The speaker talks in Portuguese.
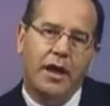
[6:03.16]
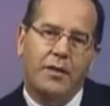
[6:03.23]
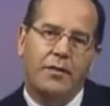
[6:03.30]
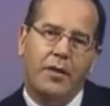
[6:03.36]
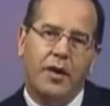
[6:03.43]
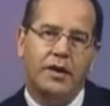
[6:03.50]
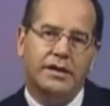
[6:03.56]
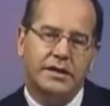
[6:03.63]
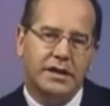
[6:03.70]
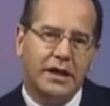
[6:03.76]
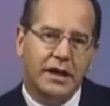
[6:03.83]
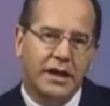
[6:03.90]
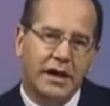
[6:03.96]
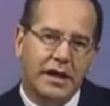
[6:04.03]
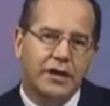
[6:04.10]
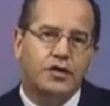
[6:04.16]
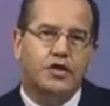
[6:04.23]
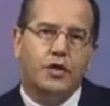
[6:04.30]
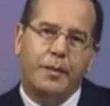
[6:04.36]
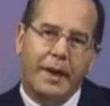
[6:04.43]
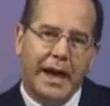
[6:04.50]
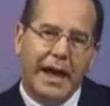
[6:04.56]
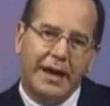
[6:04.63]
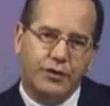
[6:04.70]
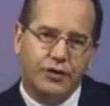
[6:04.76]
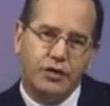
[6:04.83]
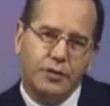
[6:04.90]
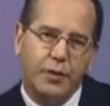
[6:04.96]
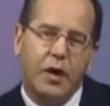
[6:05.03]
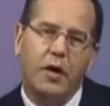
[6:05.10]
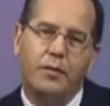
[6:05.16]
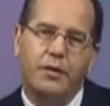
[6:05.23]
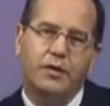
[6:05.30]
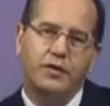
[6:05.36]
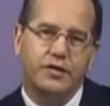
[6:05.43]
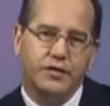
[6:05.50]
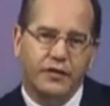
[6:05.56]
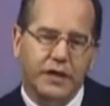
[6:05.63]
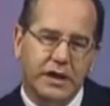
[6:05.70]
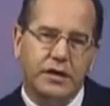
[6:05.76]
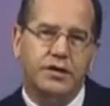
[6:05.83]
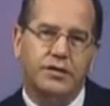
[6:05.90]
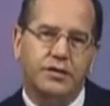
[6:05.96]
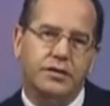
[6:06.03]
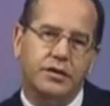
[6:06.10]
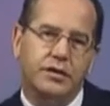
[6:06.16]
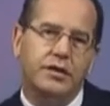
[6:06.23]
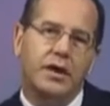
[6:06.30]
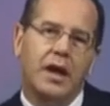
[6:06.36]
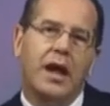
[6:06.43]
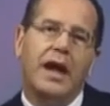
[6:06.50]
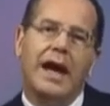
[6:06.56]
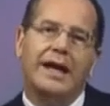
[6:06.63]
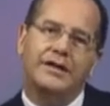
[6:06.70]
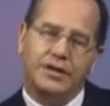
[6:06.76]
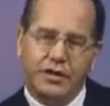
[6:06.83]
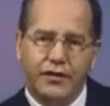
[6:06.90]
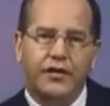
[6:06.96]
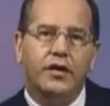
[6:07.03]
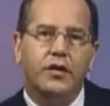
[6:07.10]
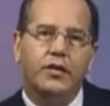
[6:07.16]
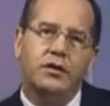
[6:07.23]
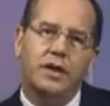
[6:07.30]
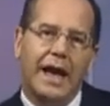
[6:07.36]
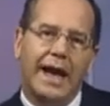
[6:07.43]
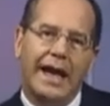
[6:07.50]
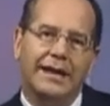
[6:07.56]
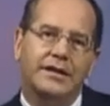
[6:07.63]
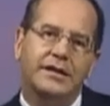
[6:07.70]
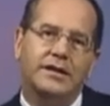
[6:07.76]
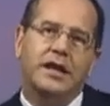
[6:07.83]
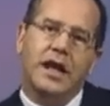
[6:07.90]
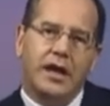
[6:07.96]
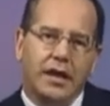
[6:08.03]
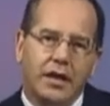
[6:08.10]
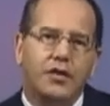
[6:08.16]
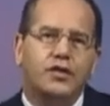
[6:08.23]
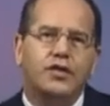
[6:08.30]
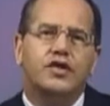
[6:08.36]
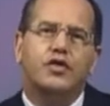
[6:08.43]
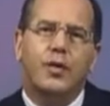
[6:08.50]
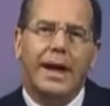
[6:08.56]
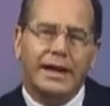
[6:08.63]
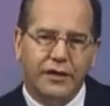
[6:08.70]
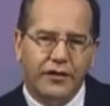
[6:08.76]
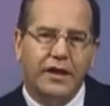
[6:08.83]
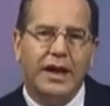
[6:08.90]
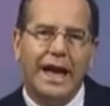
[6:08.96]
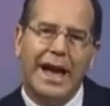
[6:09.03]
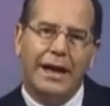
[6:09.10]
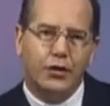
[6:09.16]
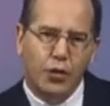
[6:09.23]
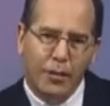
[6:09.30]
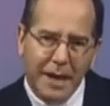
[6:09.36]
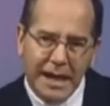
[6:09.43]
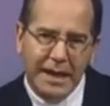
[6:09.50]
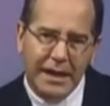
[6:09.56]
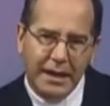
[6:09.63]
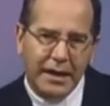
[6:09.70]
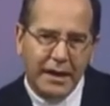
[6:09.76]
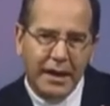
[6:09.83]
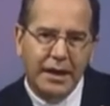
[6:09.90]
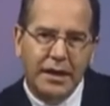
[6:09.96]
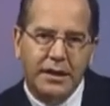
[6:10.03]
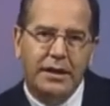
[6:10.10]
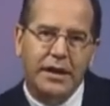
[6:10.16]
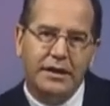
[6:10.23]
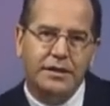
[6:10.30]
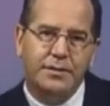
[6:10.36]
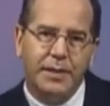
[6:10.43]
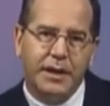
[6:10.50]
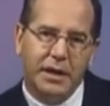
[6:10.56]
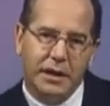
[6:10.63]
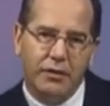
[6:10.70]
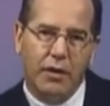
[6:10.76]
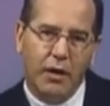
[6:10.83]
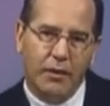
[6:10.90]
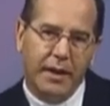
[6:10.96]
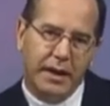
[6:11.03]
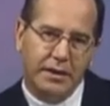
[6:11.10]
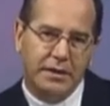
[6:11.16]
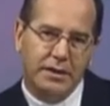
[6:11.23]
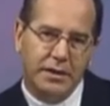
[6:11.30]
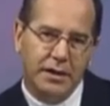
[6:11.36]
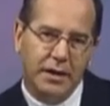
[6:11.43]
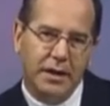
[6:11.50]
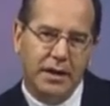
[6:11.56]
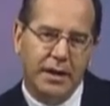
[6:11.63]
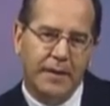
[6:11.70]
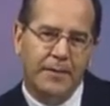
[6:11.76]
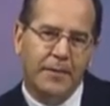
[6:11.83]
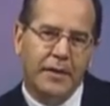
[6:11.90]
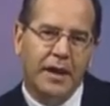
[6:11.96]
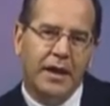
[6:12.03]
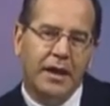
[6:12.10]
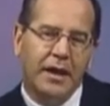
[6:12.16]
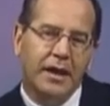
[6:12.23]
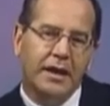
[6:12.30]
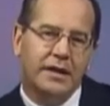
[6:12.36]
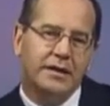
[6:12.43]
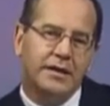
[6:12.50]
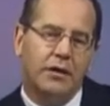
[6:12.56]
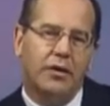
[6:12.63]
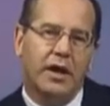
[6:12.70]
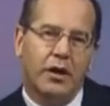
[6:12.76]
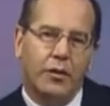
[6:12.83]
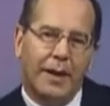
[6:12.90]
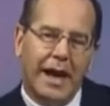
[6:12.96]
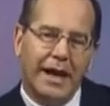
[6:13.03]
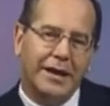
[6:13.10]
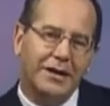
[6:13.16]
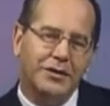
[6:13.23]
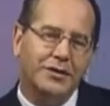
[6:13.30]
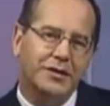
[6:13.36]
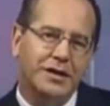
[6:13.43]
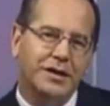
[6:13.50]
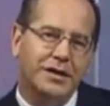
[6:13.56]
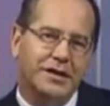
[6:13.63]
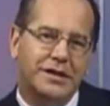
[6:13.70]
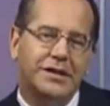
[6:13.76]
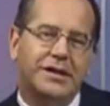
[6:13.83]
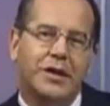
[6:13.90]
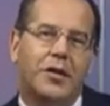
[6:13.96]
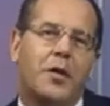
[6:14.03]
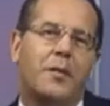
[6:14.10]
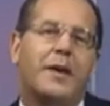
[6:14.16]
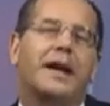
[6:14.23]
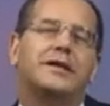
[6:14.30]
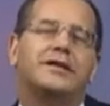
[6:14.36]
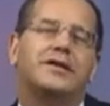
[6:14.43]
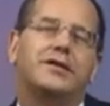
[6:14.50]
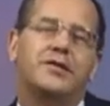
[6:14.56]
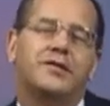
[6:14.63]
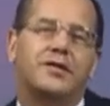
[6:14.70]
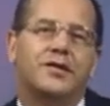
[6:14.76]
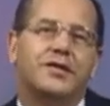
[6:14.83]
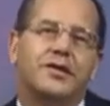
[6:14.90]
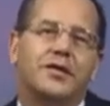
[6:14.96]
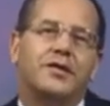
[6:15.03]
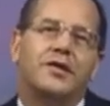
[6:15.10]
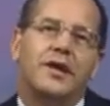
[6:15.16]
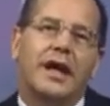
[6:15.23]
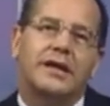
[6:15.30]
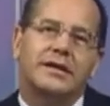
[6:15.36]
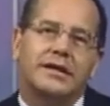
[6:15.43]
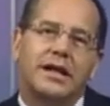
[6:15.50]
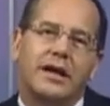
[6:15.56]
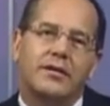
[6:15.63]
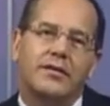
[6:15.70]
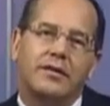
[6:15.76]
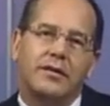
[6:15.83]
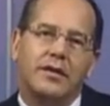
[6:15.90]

possa superar os próprios vícios, as dificuldades e nos qualificar humana e espiritualmente. São Leão Magno diz e compartilhe com seu coração.